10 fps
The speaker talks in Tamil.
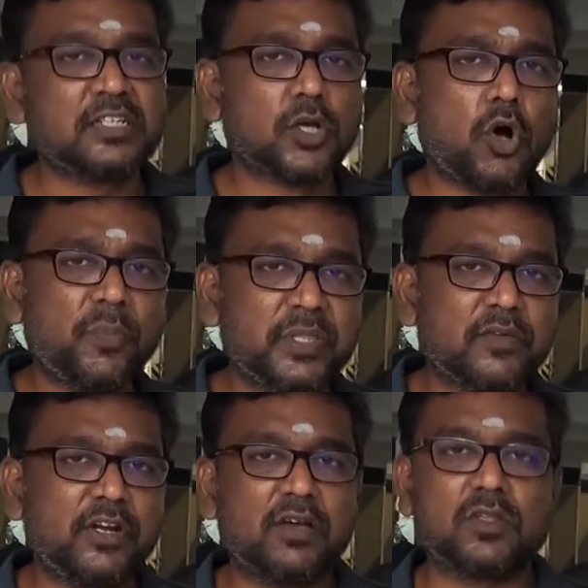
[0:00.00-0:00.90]
ஃப்ரெண்ட்ஸ் ஹோப்
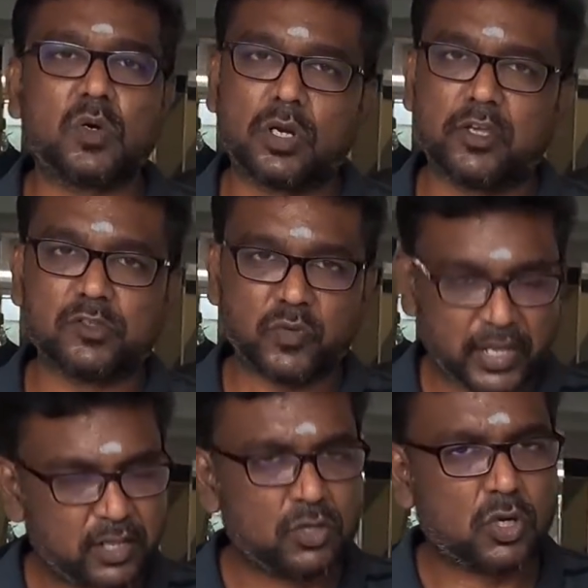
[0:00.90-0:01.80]
இந்த வீடியோ வந்து உங்களுக்கு
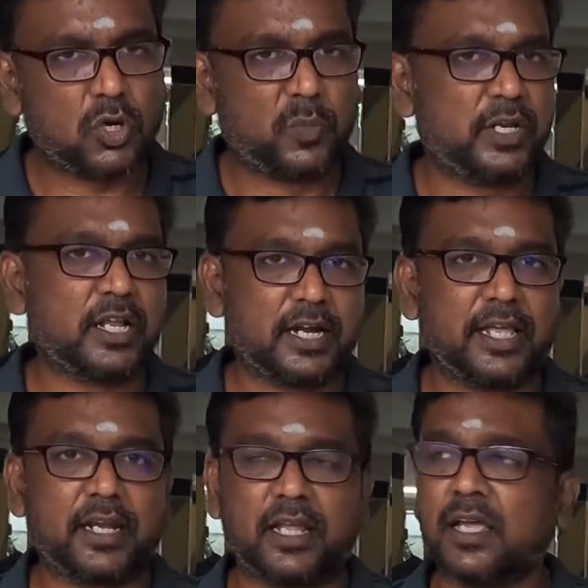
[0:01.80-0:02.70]
யூஸ்ஃபுல்லாக இருந்திருக்கும் அப்படின்னு நான்
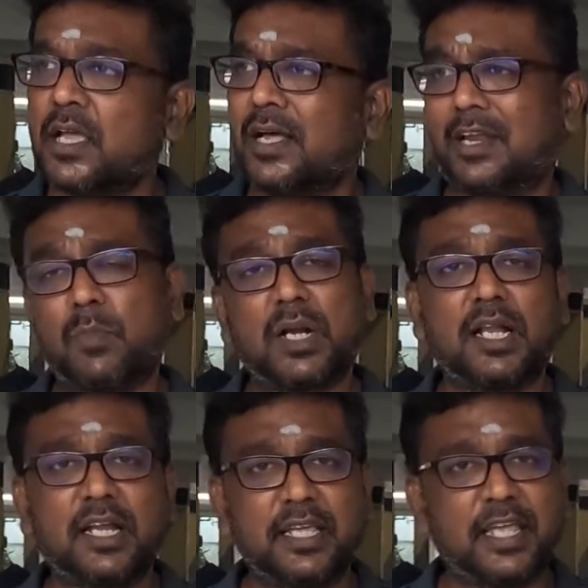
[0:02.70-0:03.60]
நினைக்கிறேன் ரொம்ப
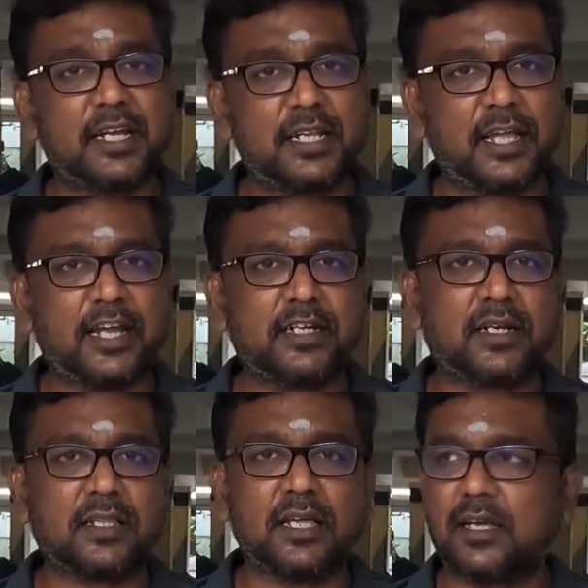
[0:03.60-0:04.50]
நாளாக நீங்கள் எங்கிட்ட
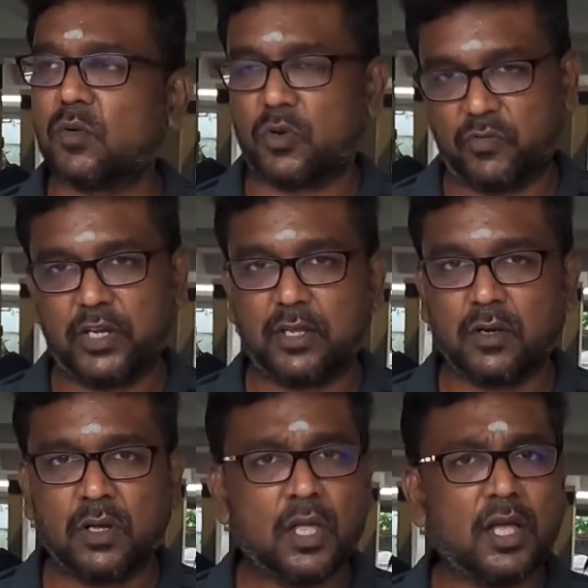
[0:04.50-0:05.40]
கேட்டுட்டு இருந்த ஒரு
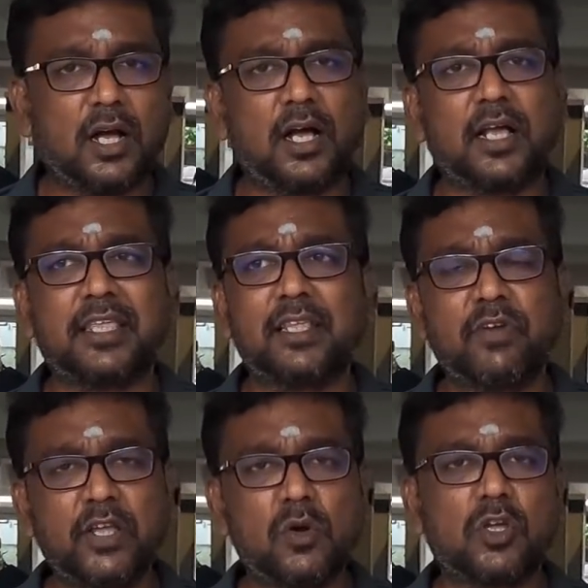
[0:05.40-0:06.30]
வீடியோ இந்த
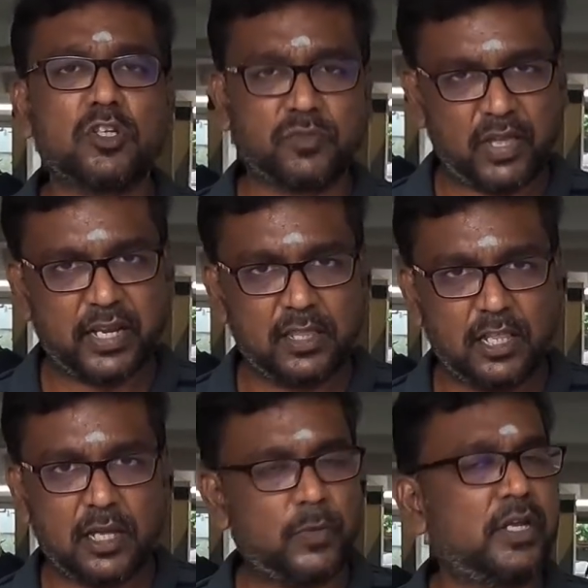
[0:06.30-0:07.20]
வீடியோ உங்களுக்கு யூஸ்ஃபுல்லாக
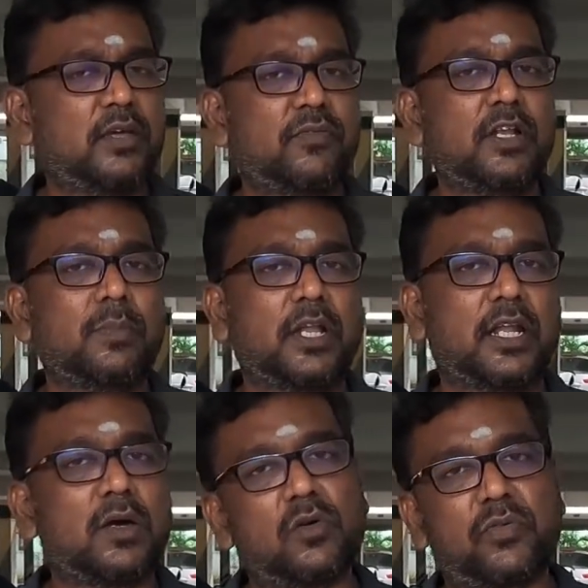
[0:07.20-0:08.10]
இருந்தது அப்படின்னு நீங்கள் ஃபீல்
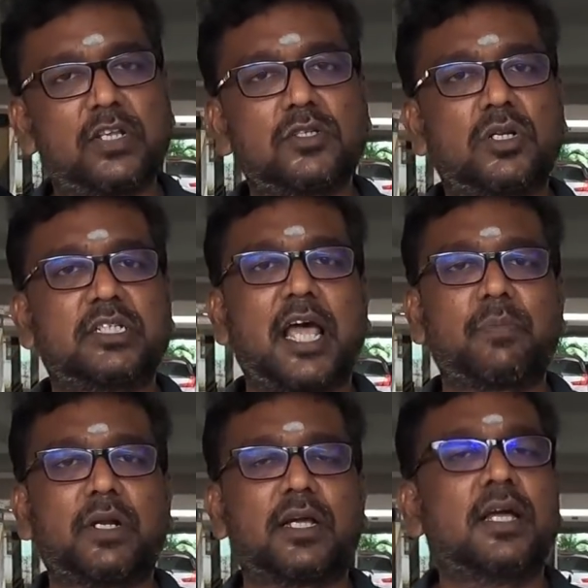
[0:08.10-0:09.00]
பண்ணிங்கன்னா உங்கள் ஃப்ரெண்ட்ஸோட
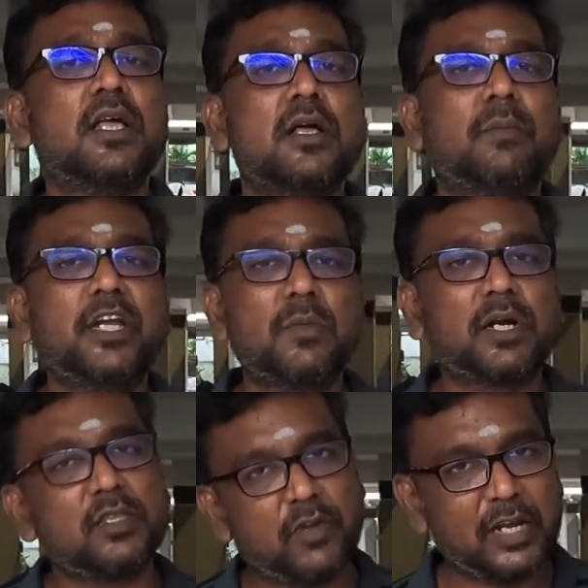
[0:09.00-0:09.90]
ஷேர் பண்ணுங்கள்
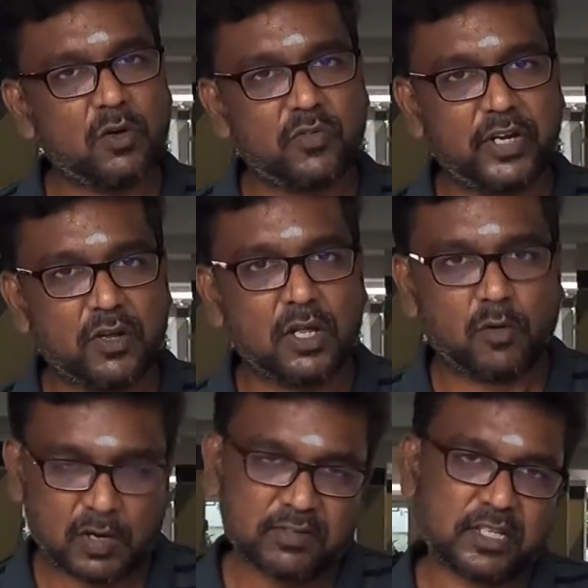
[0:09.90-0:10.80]
மீண்டும் அடுத்து வேறு ஒரு
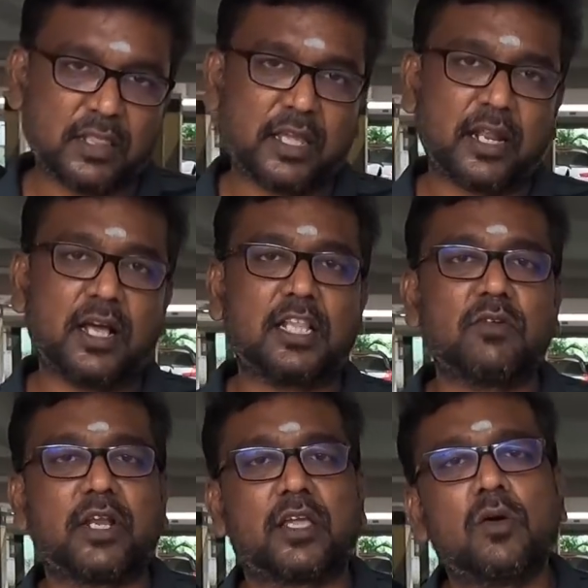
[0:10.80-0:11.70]
வீடியோவில் உங்களை வந்து சந்திக்கிறேன்
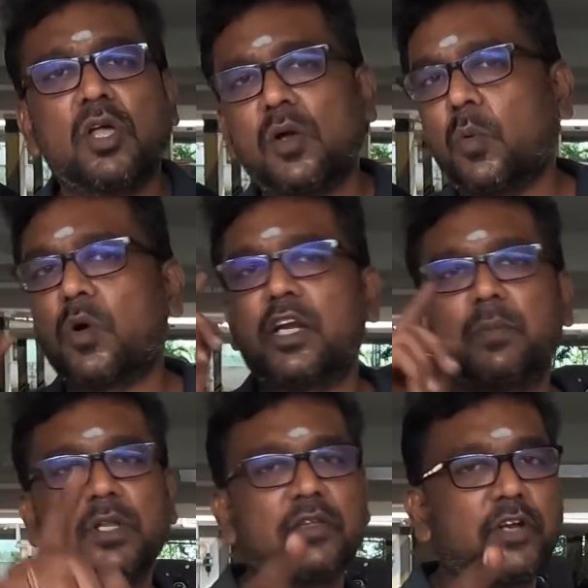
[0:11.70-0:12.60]
அது வரைக்கும்
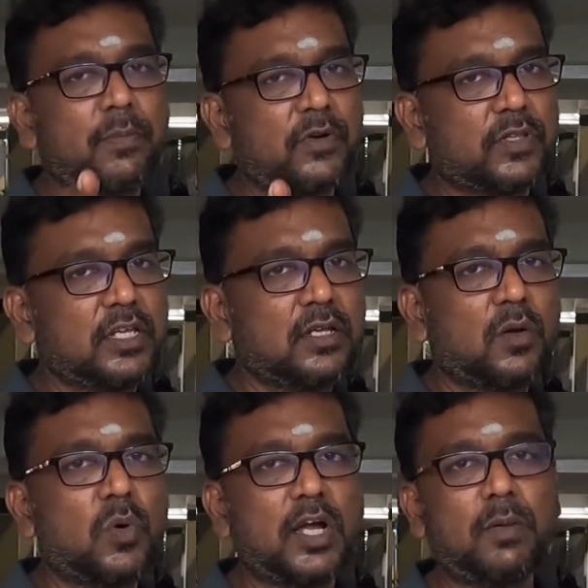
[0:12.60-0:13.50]
உங்களிடமிருந்து விடைபெறுவது
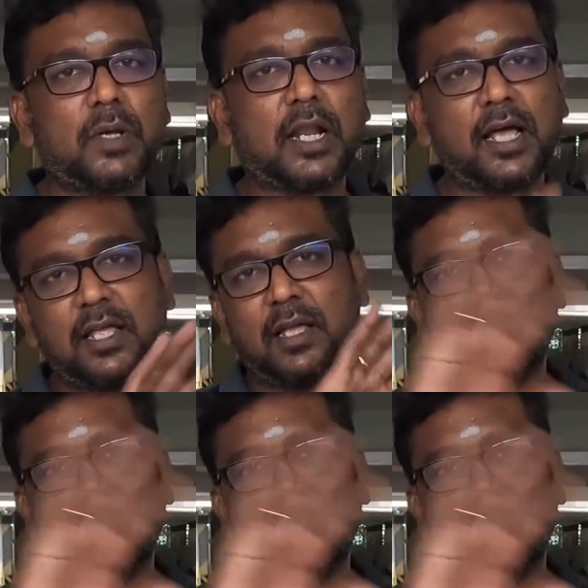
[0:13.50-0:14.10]
உங்கள் பிர்லா